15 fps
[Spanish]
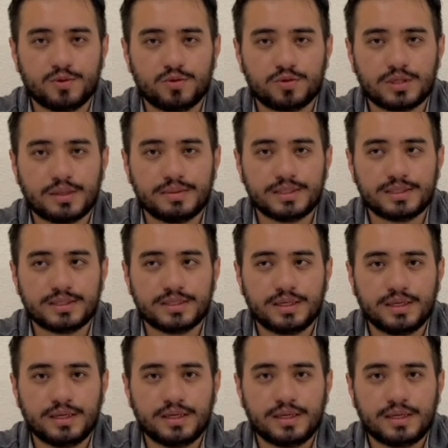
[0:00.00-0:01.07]
Tú no sabes
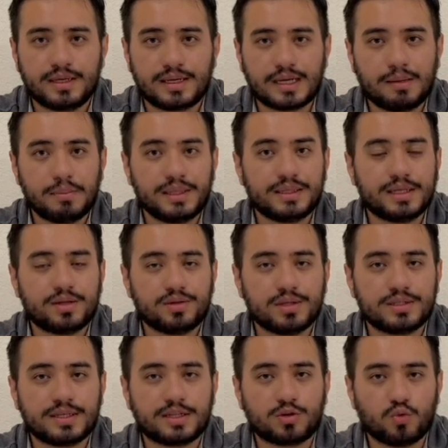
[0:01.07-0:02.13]
realmente dónde
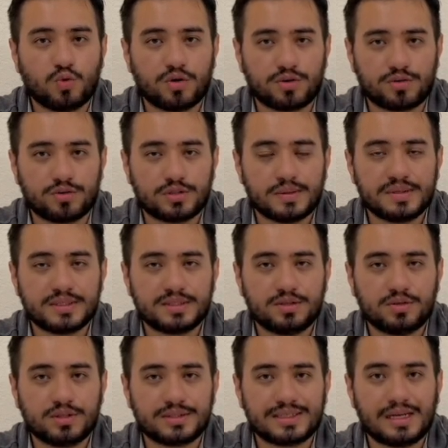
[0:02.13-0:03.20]
está tu oro, no sabes
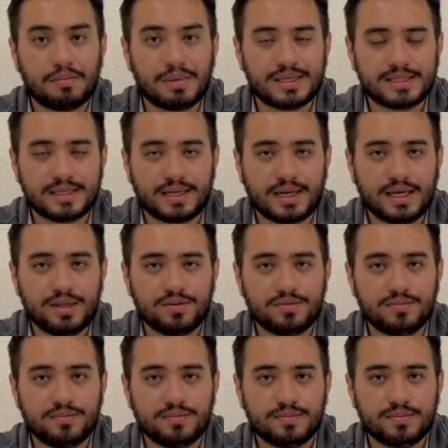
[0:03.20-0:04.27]
dónde está
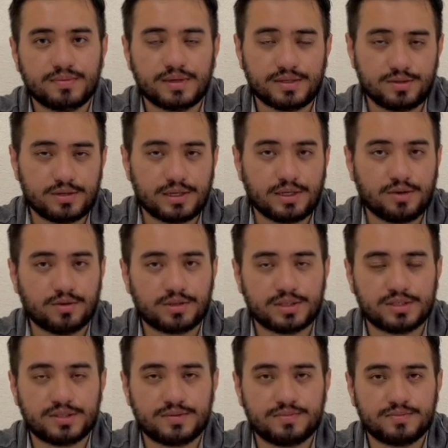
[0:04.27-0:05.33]
almacenado esos
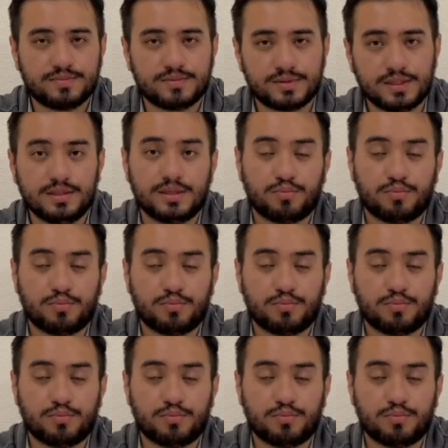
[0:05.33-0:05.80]
lingotes. ¿sí?